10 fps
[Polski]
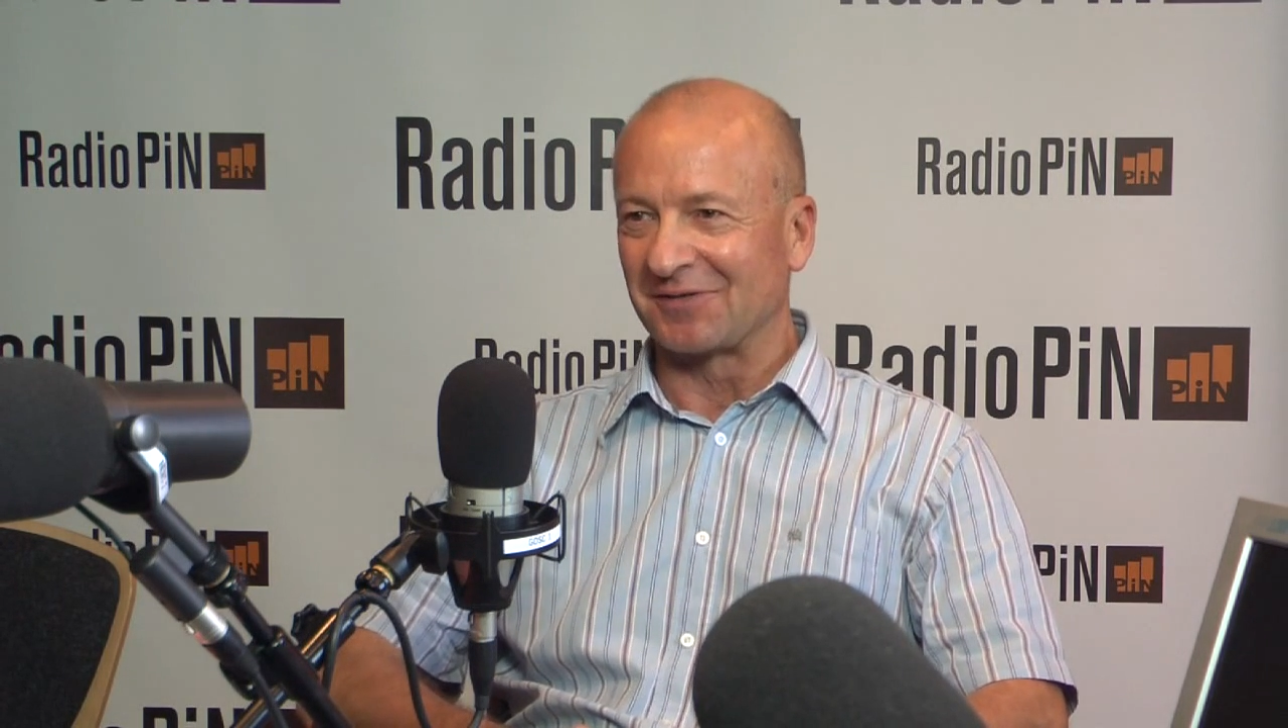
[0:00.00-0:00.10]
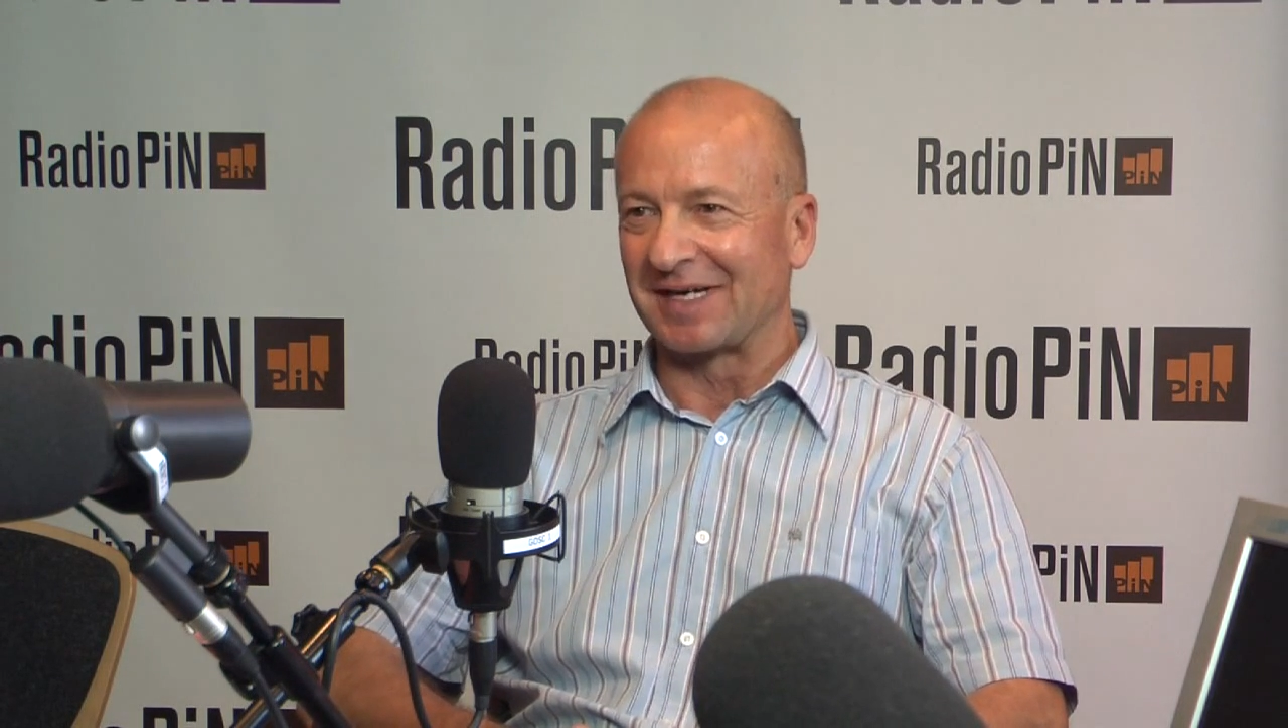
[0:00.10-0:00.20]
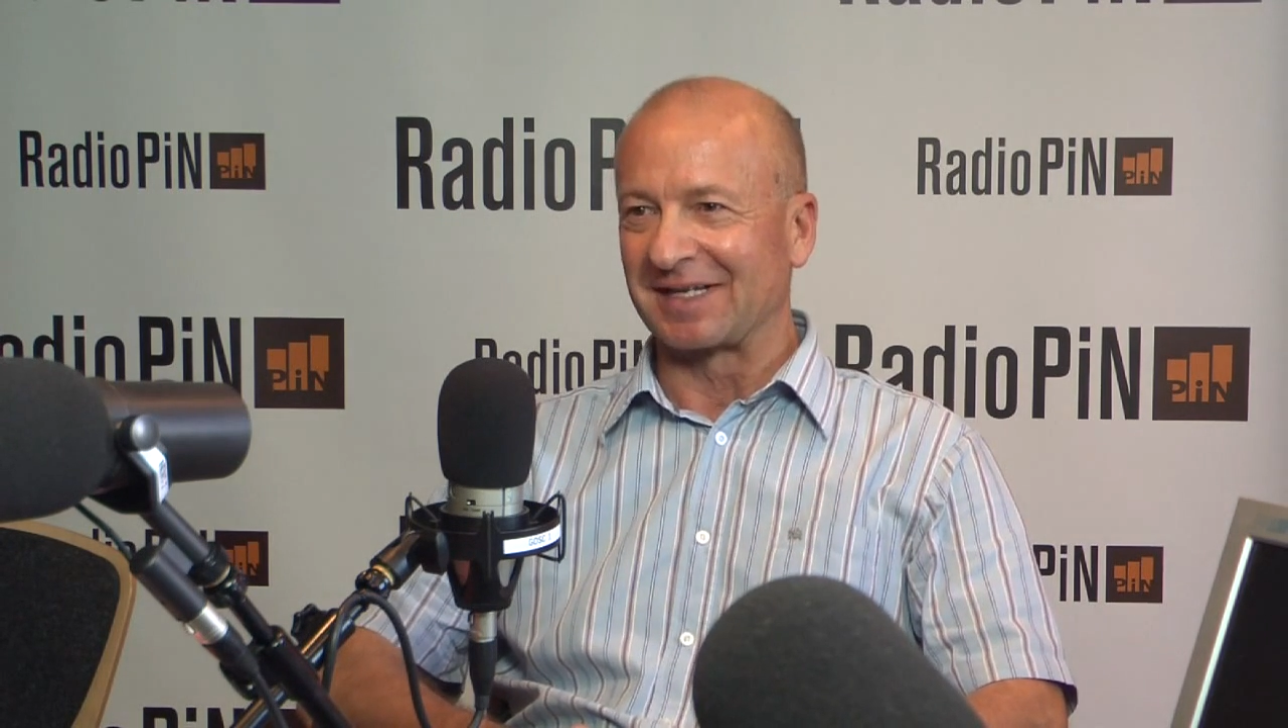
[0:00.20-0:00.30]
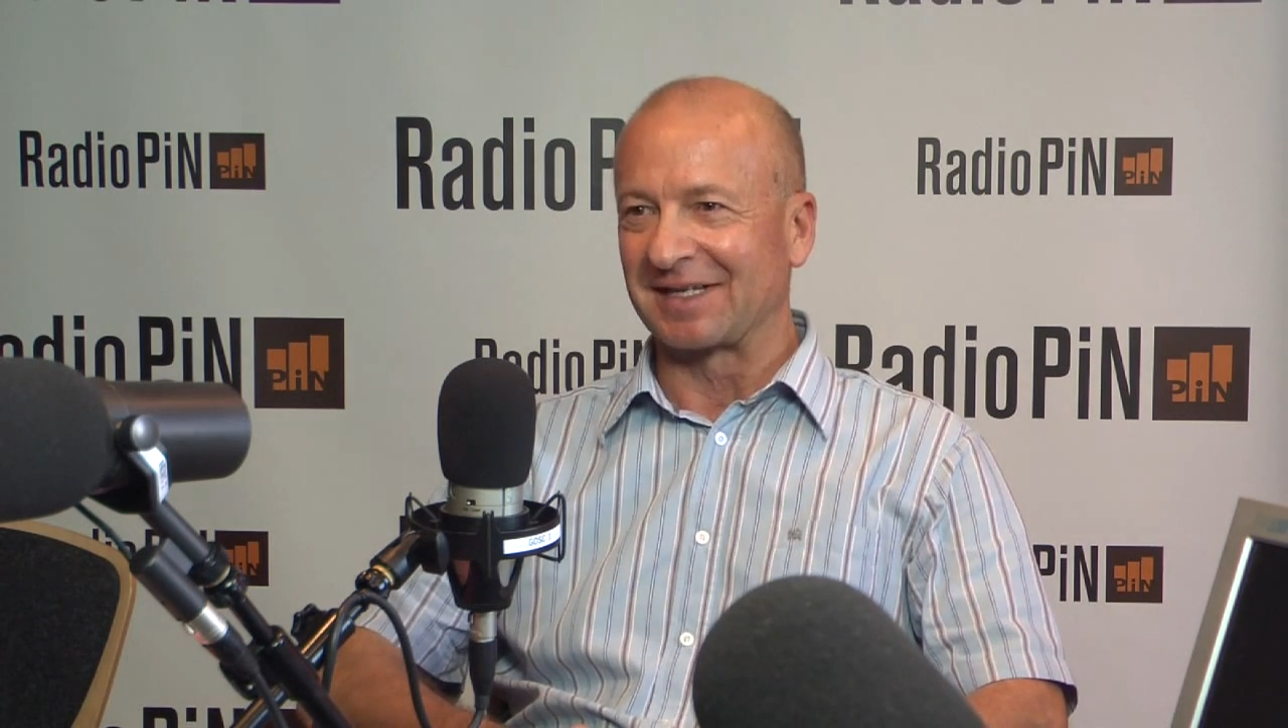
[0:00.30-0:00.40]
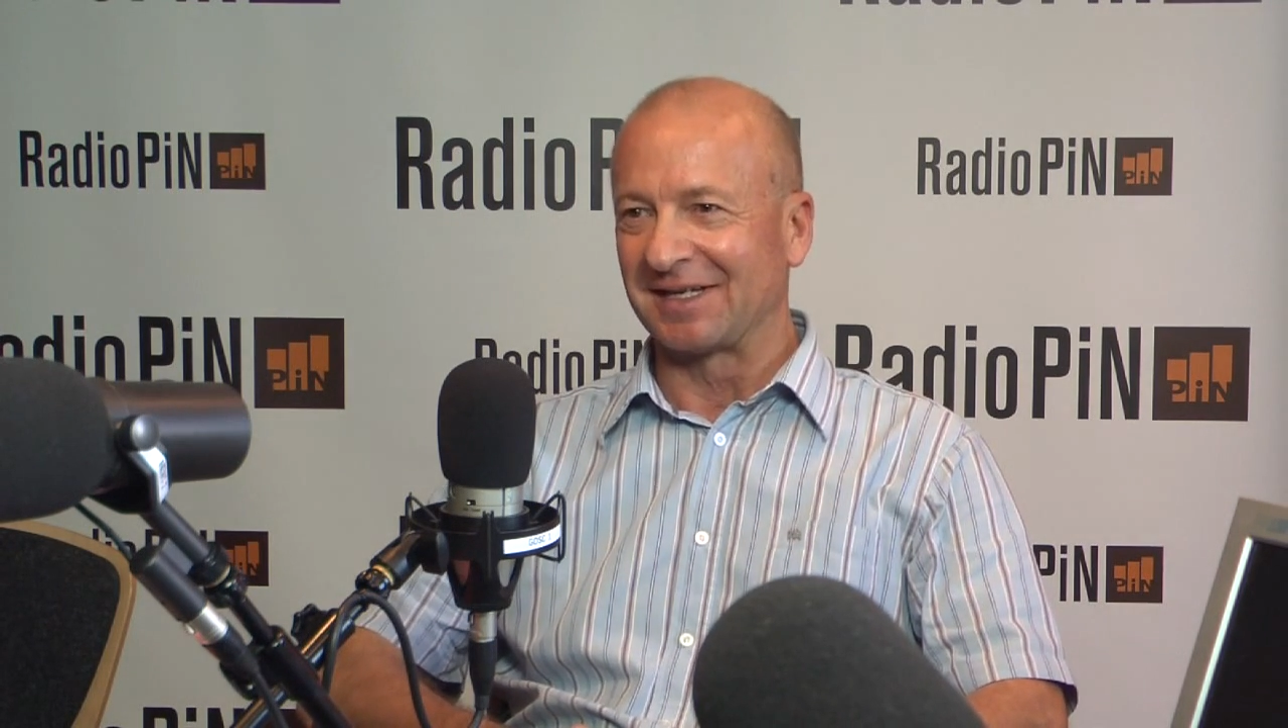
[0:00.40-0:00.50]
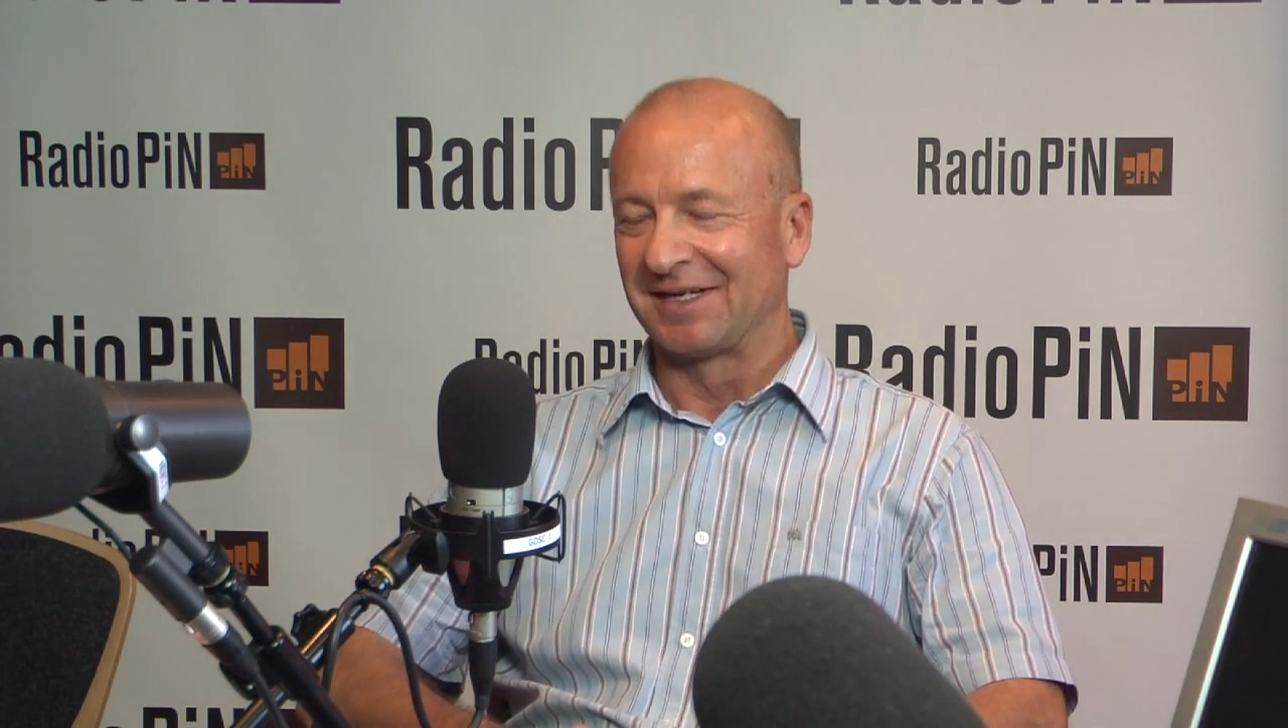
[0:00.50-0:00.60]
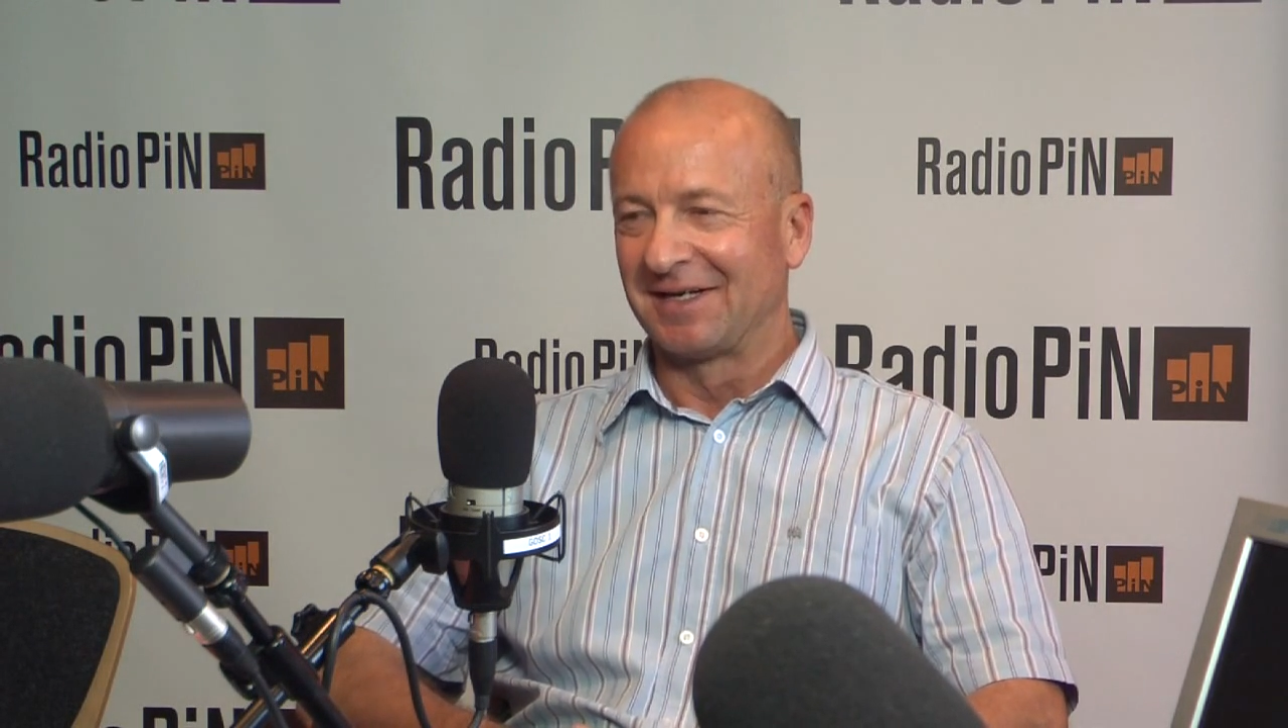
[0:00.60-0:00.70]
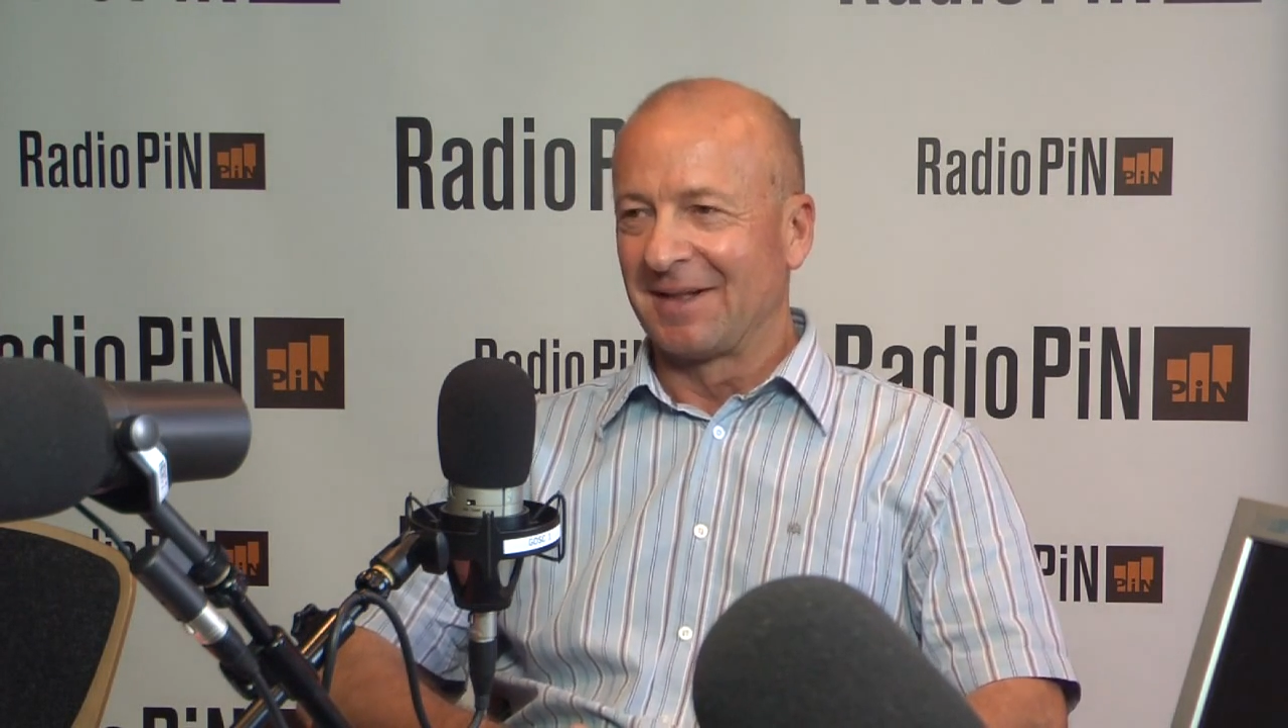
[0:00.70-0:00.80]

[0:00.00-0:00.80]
oferty,